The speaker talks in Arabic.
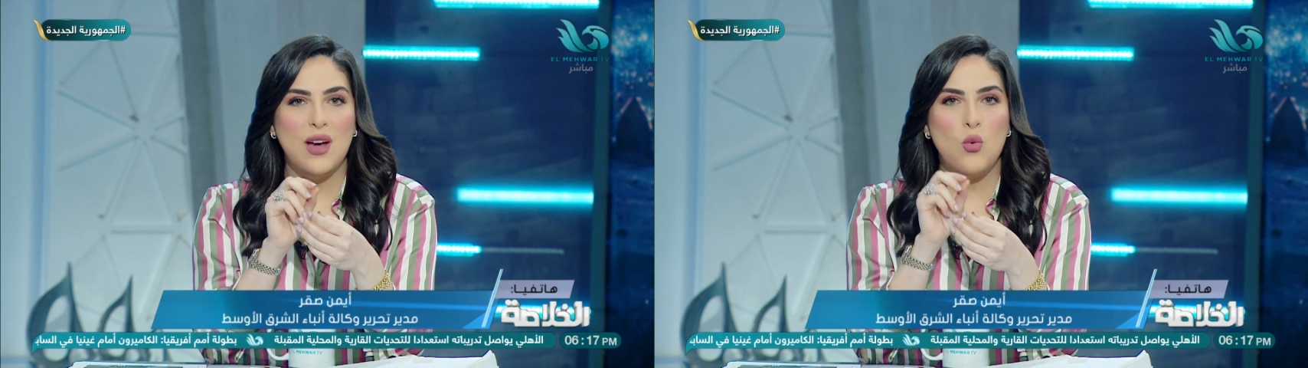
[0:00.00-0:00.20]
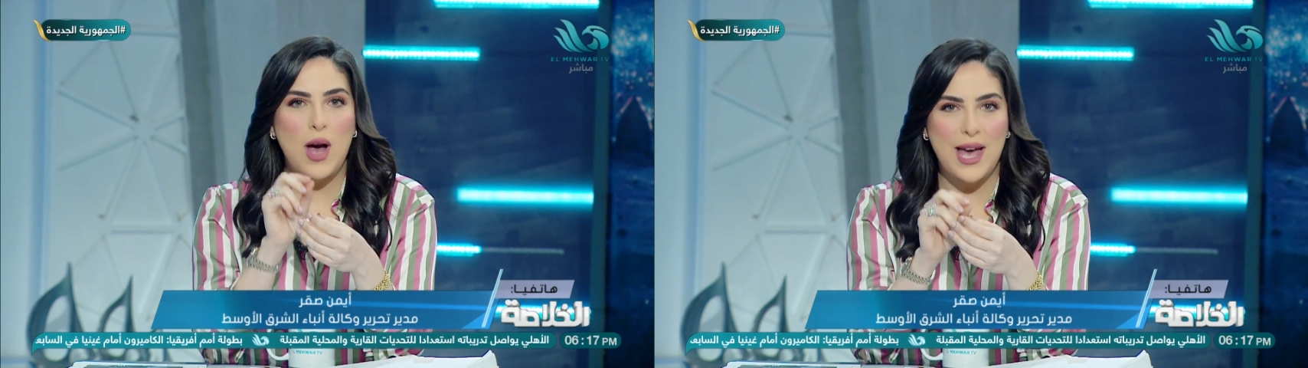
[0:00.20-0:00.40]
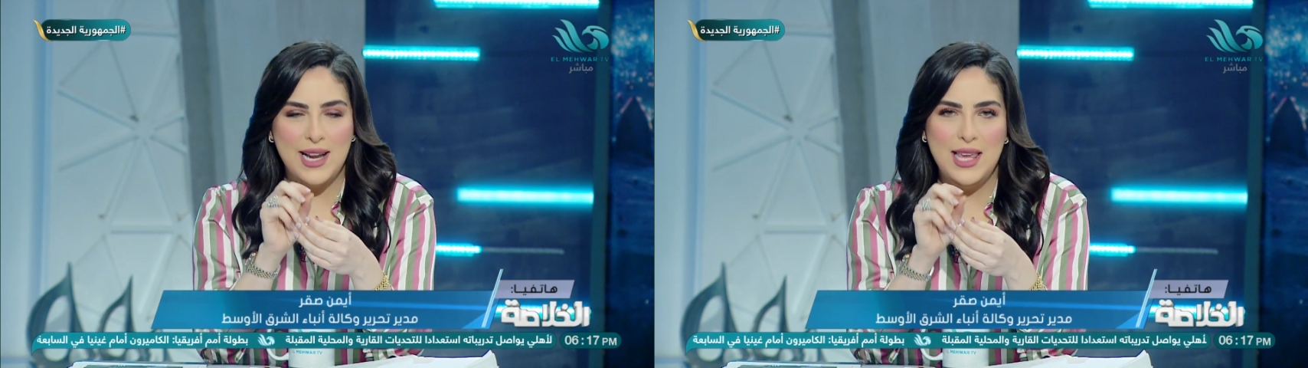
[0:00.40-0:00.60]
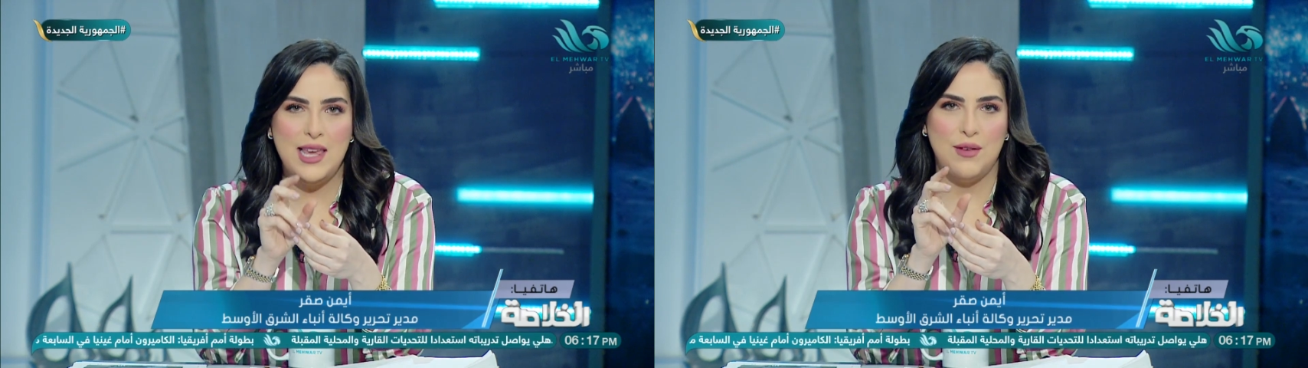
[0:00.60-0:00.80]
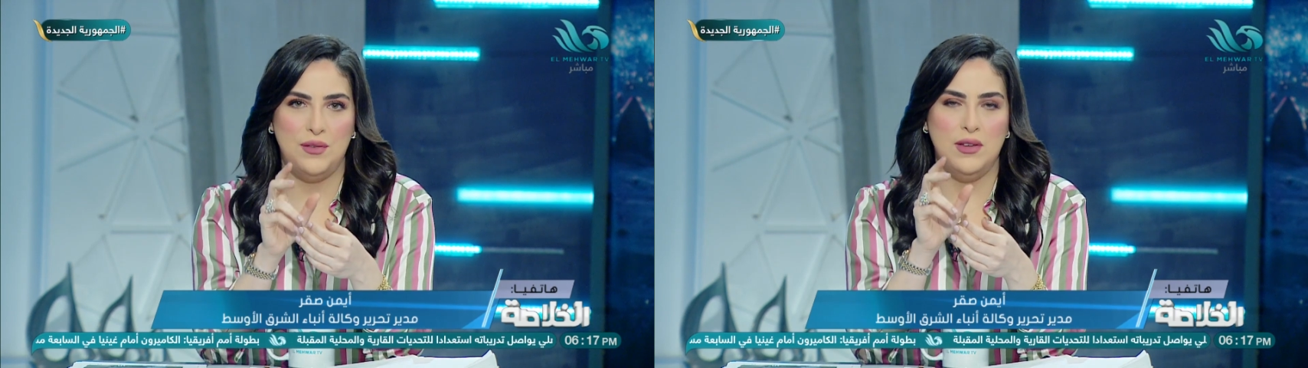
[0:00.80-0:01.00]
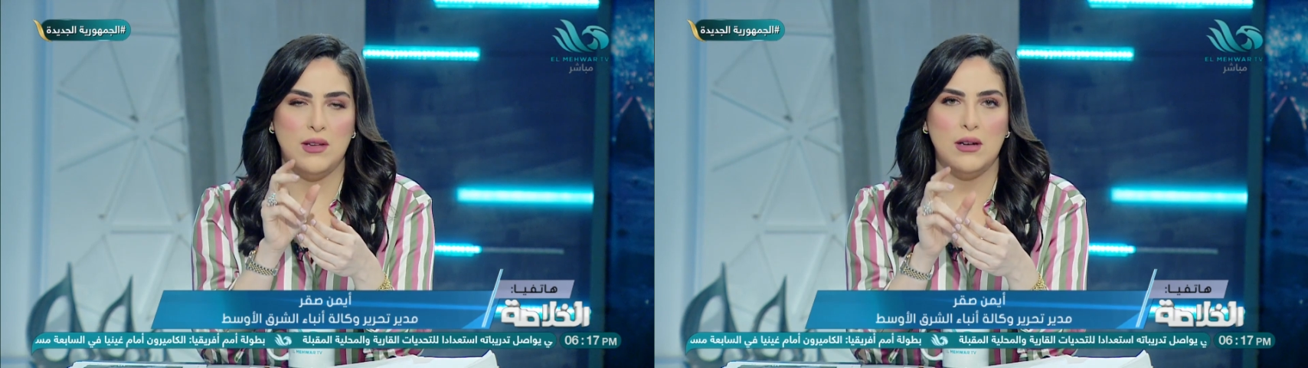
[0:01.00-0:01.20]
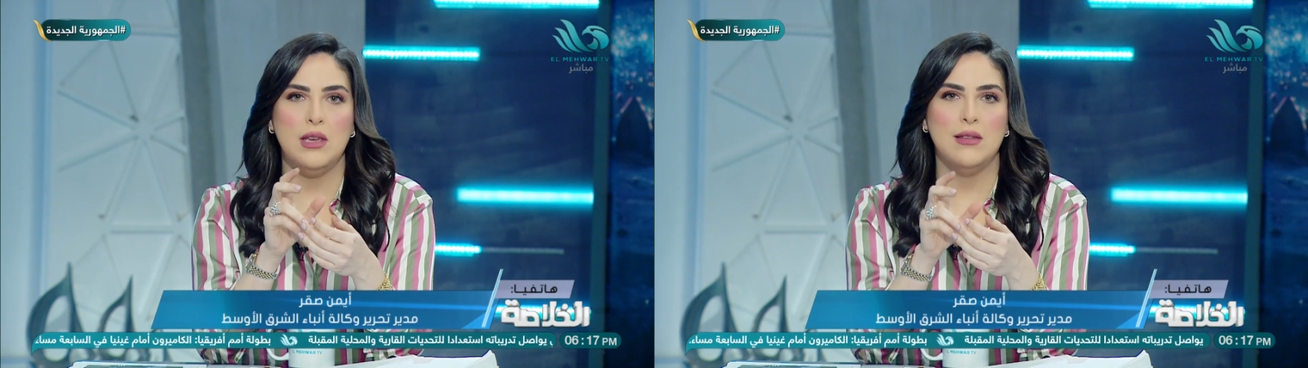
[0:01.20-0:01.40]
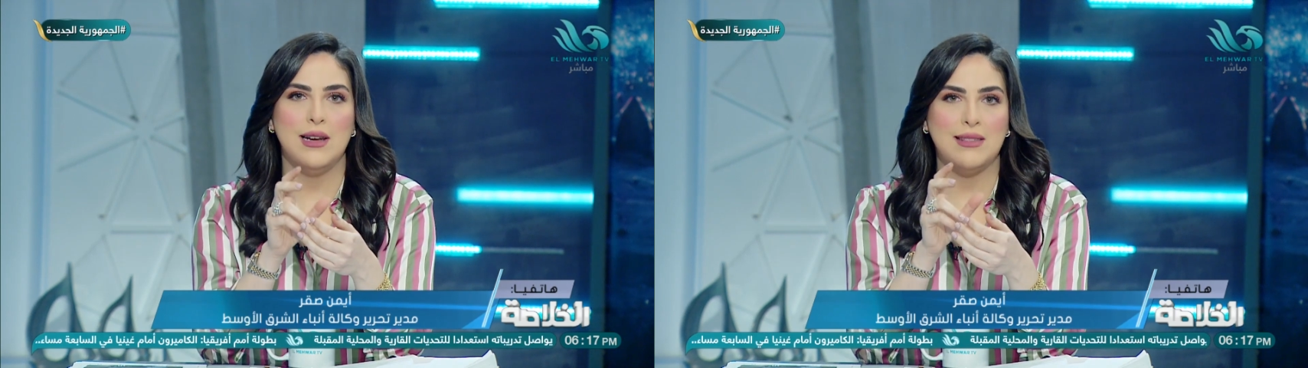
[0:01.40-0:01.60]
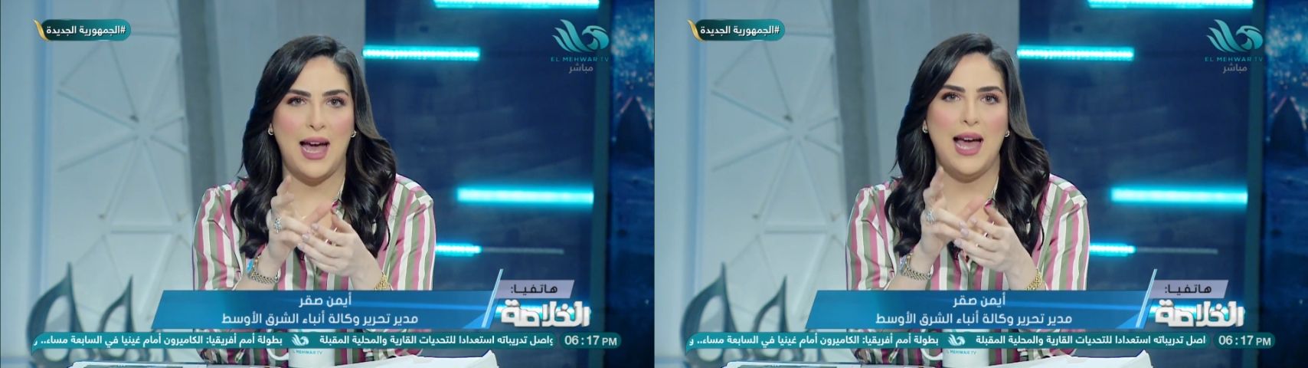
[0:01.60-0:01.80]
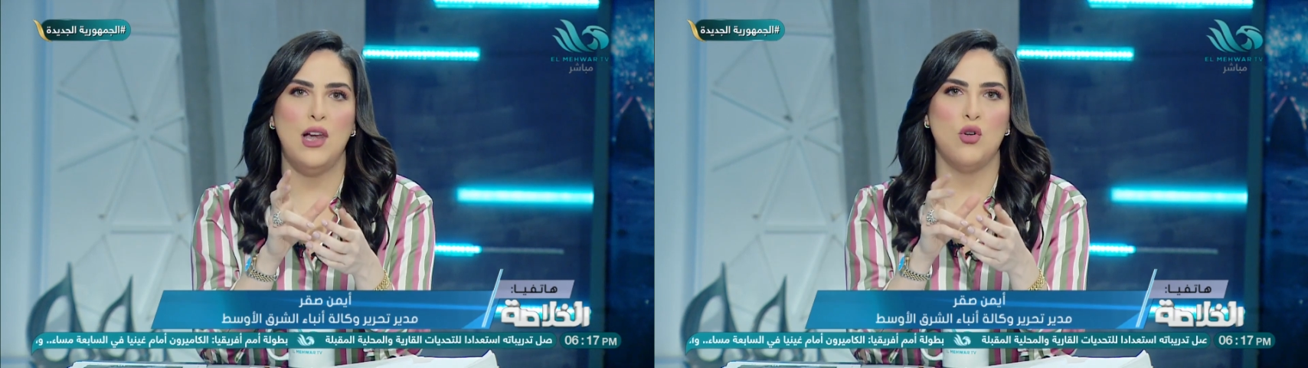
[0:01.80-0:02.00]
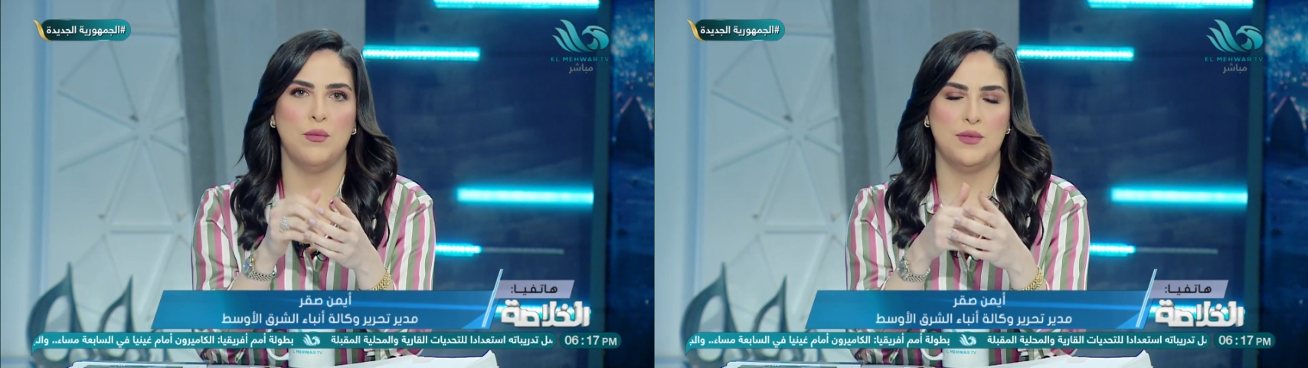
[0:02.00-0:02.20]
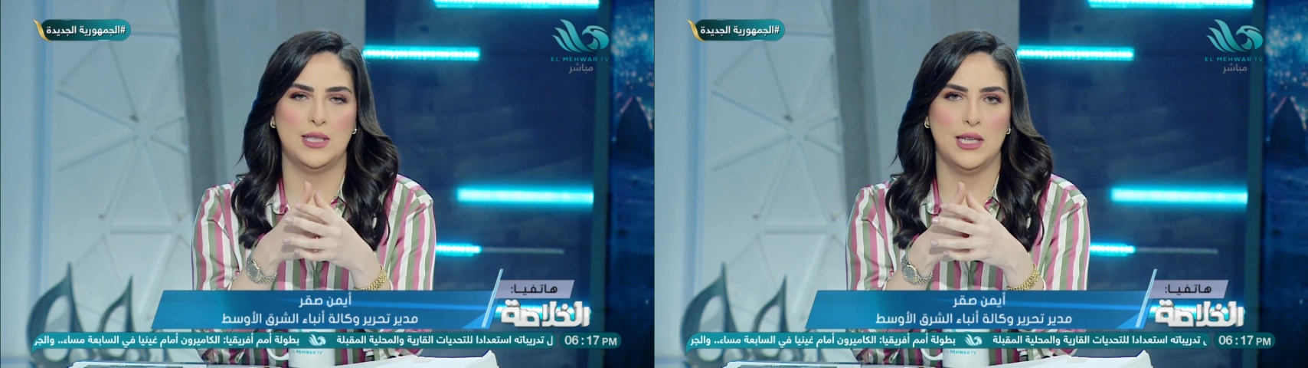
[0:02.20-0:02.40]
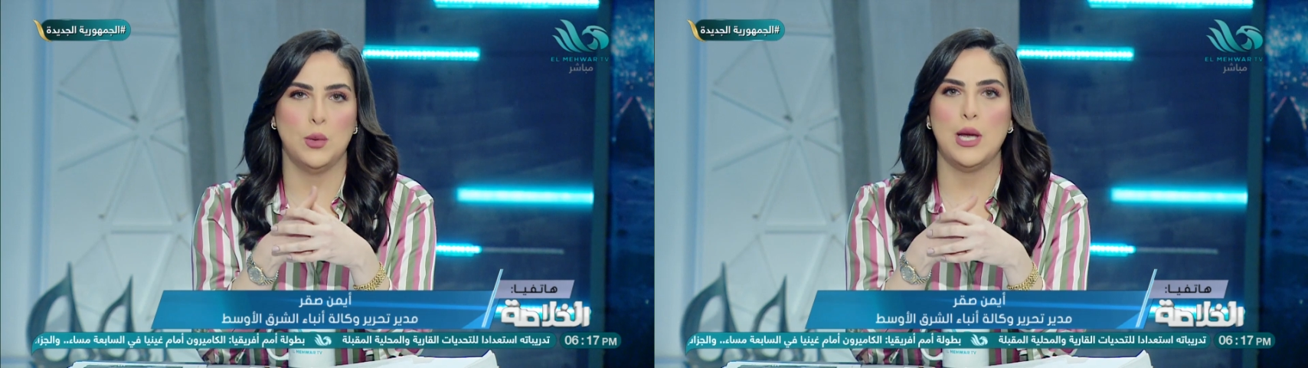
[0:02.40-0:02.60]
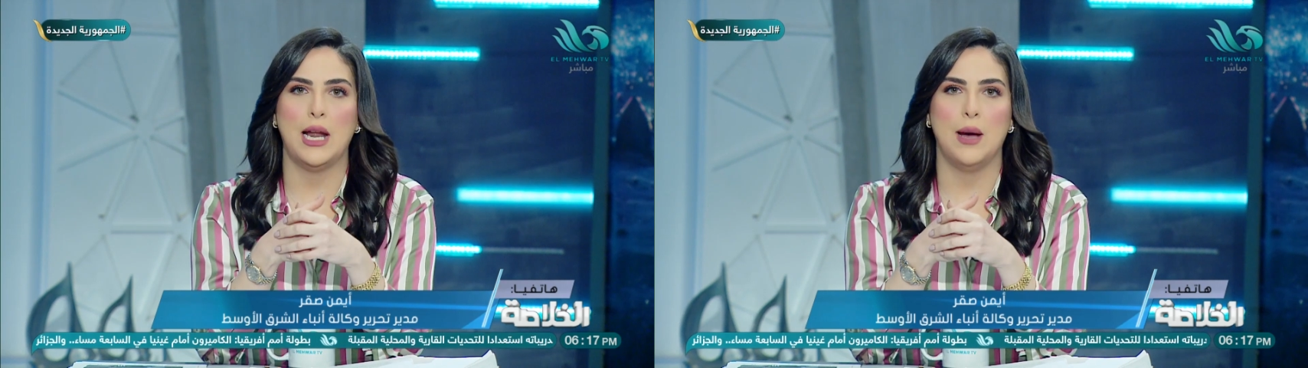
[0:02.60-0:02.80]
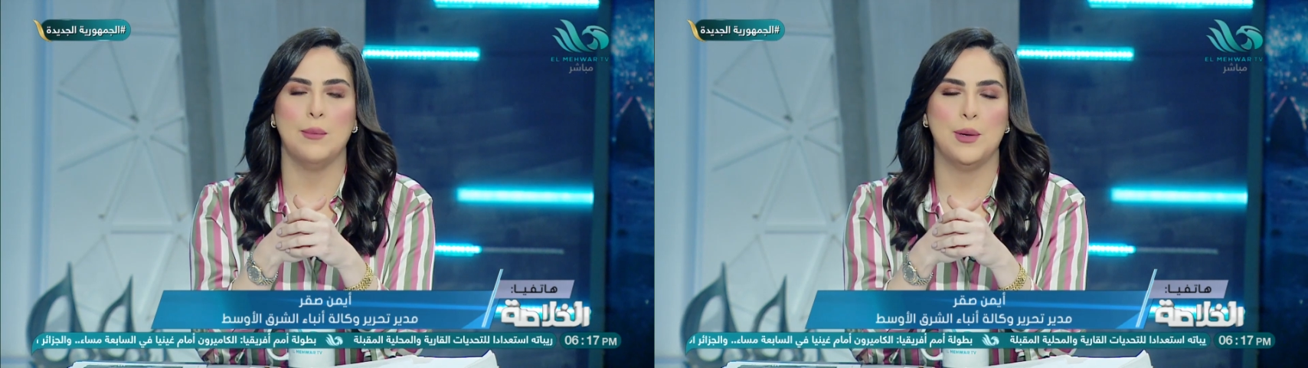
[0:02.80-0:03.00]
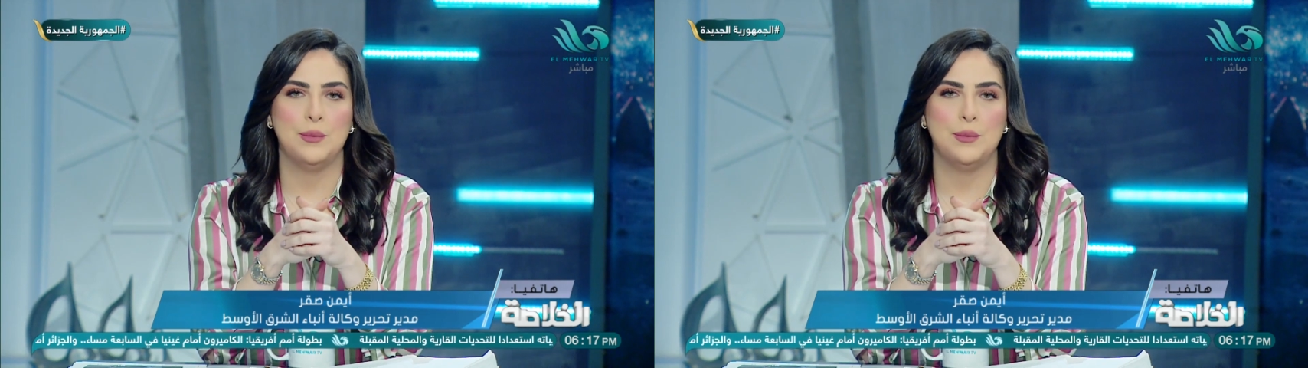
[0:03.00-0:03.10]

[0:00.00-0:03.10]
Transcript: جوهريه في طريقه التعلم في الثانويه العامه؟